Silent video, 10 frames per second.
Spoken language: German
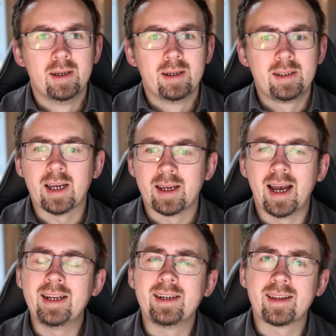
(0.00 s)
Ja,
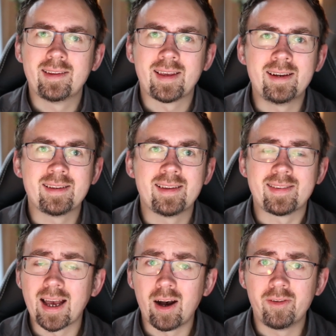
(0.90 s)
eine interessante
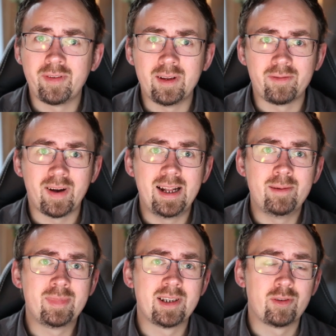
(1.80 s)
Sache auf jeden Fall.
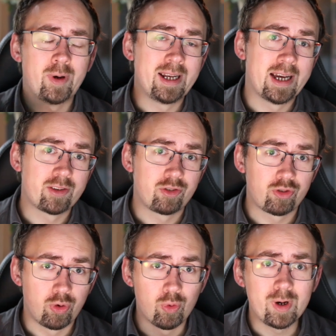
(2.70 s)
Limited One hat
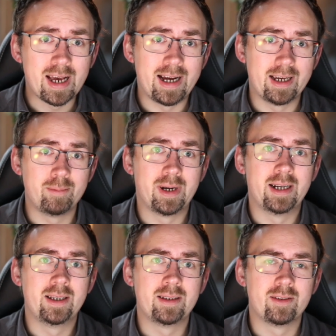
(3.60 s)
schon
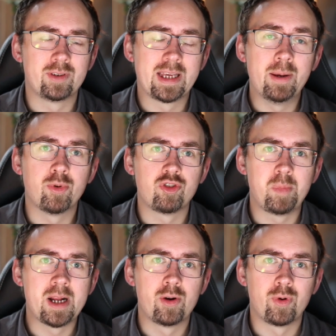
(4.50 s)
einmal
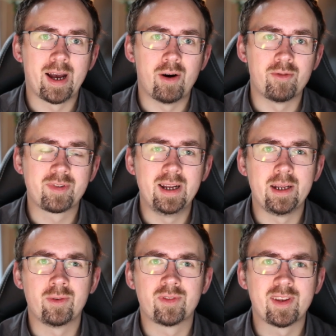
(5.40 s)
Gameboy-Spiele neu aufgelegt.
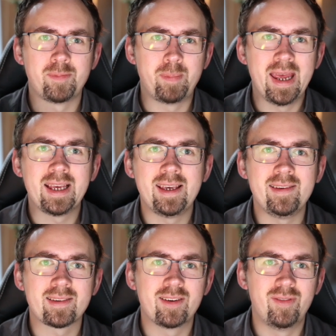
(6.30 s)
Und zwar
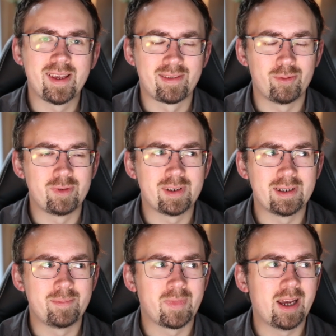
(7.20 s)
Spanky's Quest und
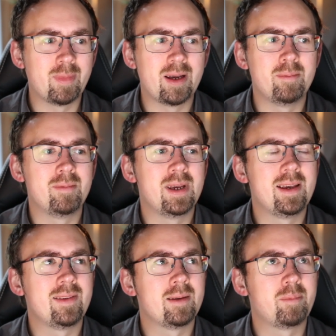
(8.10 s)
ähm, einmal
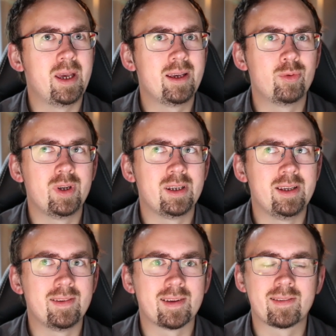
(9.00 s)
Amazing Penguin
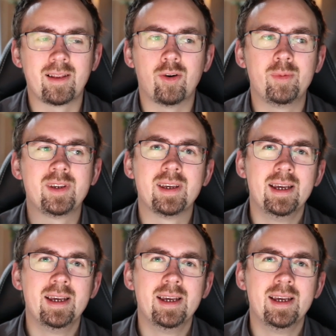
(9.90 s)
hieß das, glaube ich.